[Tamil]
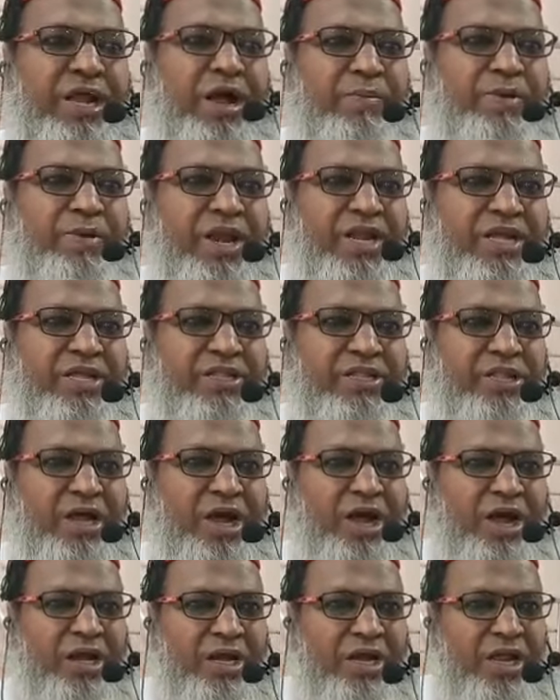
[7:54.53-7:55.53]
நாம்
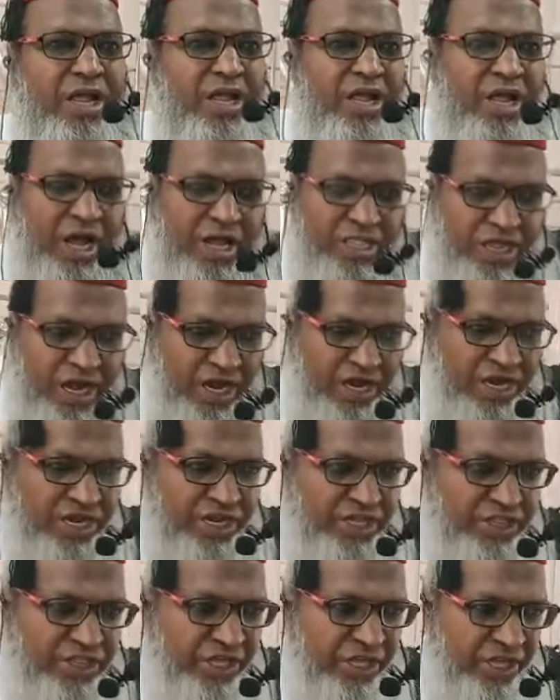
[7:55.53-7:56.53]
நினைத்தால் அது
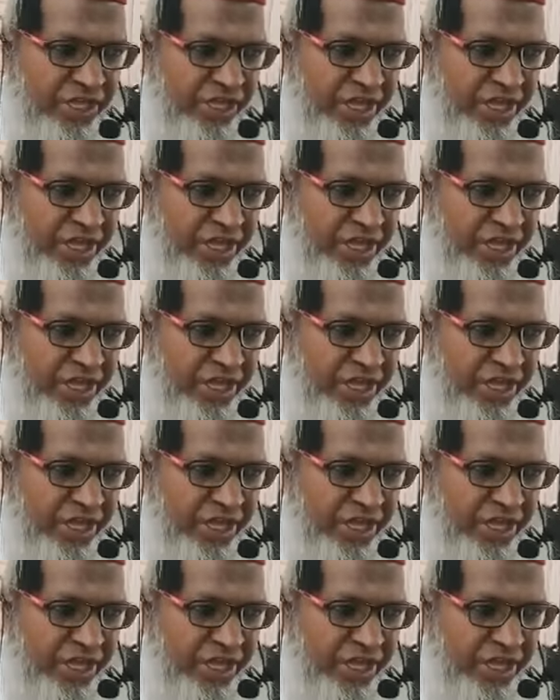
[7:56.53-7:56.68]
அநீதி